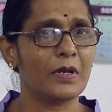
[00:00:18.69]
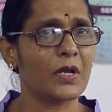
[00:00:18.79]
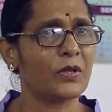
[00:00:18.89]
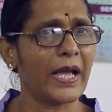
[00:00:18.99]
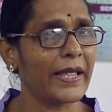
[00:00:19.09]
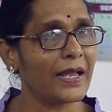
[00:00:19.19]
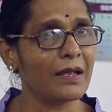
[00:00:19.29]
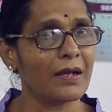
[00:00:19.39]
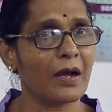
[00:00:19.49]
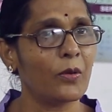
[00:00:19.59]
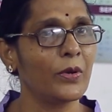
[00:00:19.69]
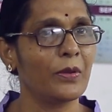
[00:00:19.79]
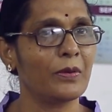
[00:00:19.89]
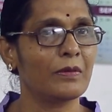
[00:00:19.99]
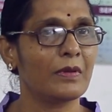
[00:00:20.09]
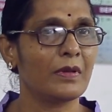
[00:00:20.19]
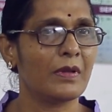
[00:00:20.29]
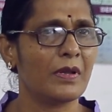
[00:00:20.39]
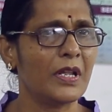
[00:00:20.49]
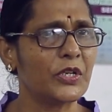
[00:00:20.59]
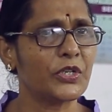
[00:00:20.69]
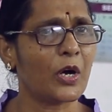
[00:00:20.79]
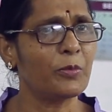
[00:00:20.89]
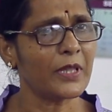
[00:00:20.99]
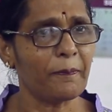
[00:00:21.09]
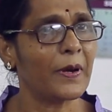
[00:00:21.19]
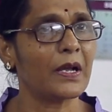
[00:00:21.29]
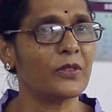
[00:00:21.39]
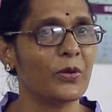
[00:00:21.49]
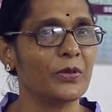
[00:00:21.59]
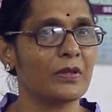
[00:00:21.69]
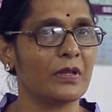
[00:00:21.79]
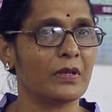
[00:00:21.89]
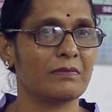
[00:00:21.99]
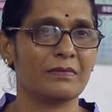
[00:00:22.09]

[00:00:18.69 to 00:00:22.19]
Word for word: నీకు ధైర్యంగా ఉండు నీకు జాబ్ తప్పగా దొరుకుతుంది